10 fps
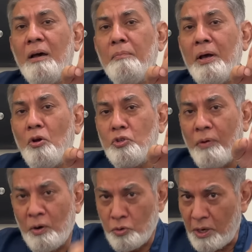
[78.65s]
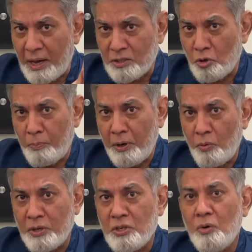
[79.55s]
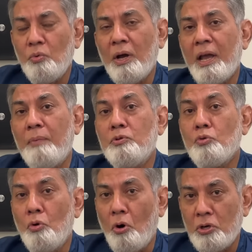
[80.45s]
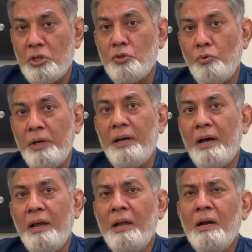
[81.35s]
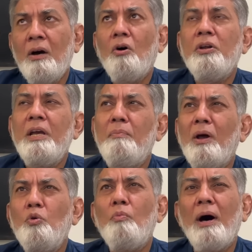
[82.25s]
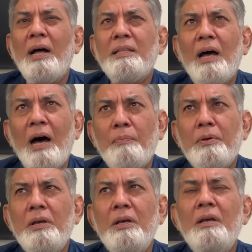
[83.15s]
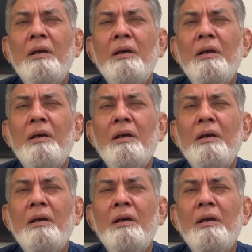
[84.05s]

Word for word: मैं नौजवानों से ख़ास तौर पर रिक्वेस्ट करूंगा कि आप इसको गौर से सुनिएगा और ये मालूम आपकी